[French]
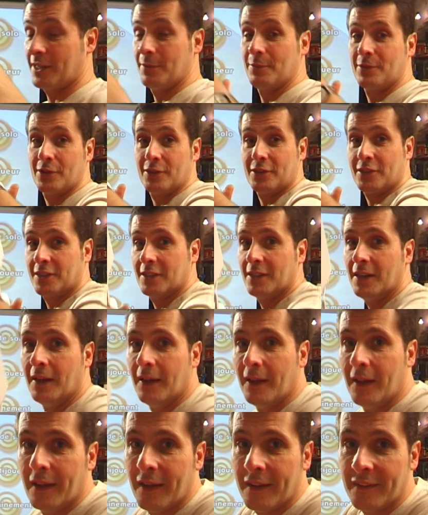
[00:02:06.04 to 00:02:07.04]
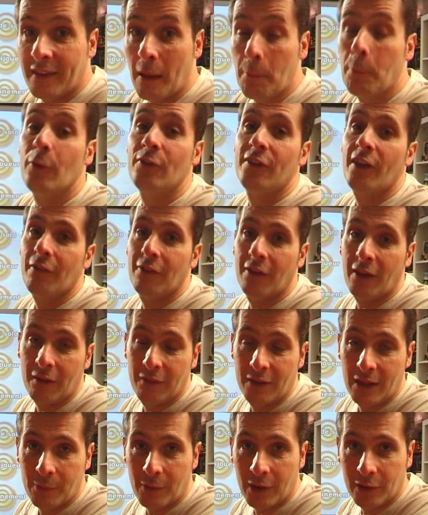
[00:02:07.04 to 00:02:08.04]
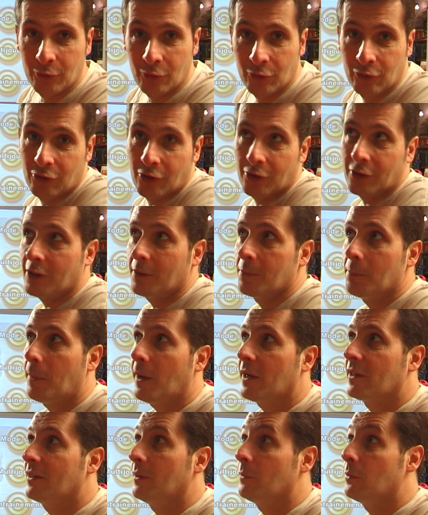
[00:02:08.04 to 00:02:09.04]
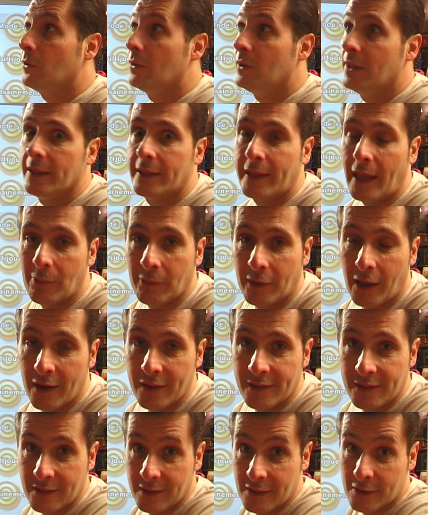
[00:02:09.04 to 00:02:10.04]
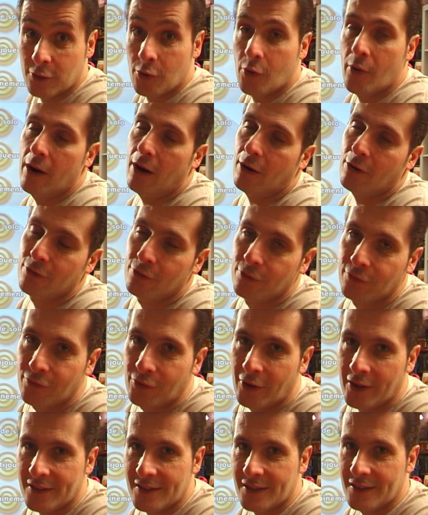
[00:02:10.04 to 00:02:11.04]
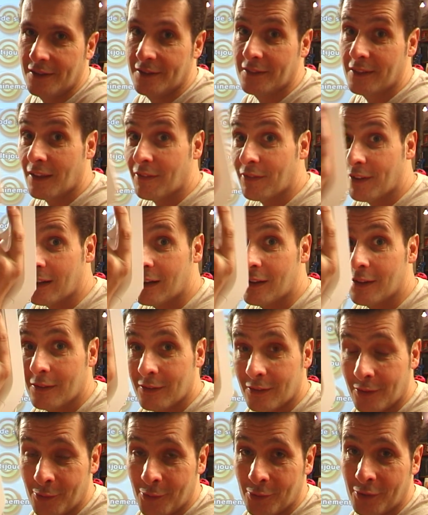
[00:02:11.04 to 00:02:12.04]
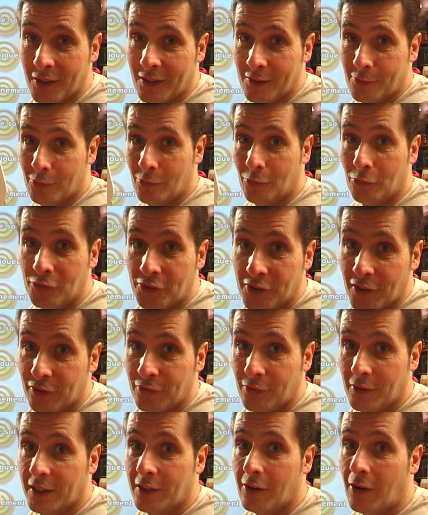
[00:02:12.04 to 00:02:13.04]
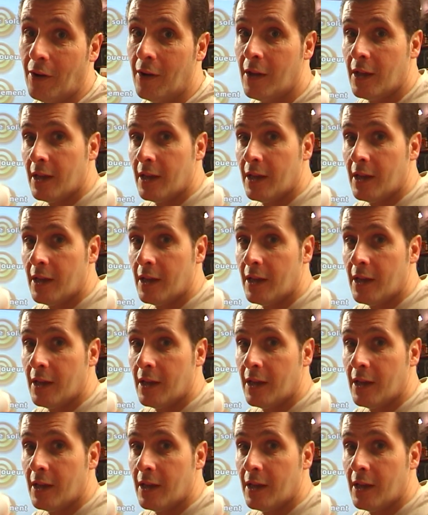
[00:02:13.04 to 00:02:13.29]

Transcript: comme ceci. Ça peut servir évidemment à d'autres jeux comme par exemple les Time Crisis ou alors le nouveau Resident Evil dans lequel on tire sur l'écran